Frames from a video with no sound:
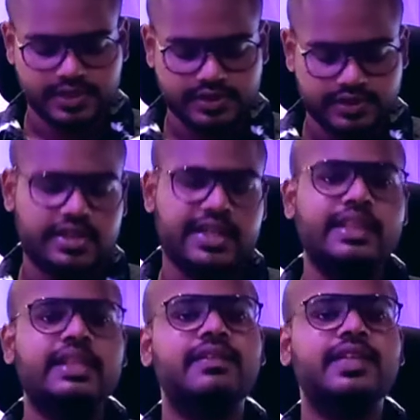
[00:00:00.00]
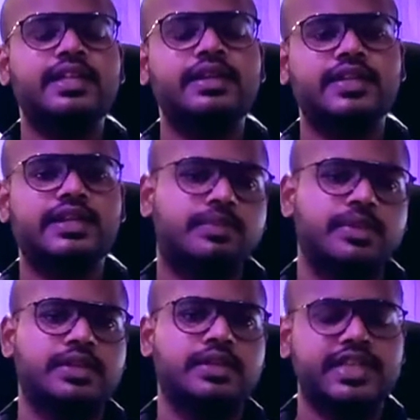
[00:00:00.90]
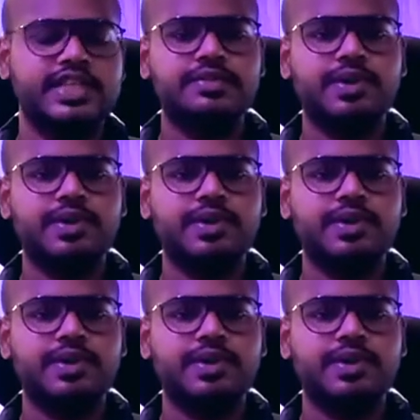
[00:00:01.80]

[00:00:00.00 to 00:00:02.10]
ஸோ இவங்களுக்கு எந்த விதத்தில் வந்து நம்ம டீச்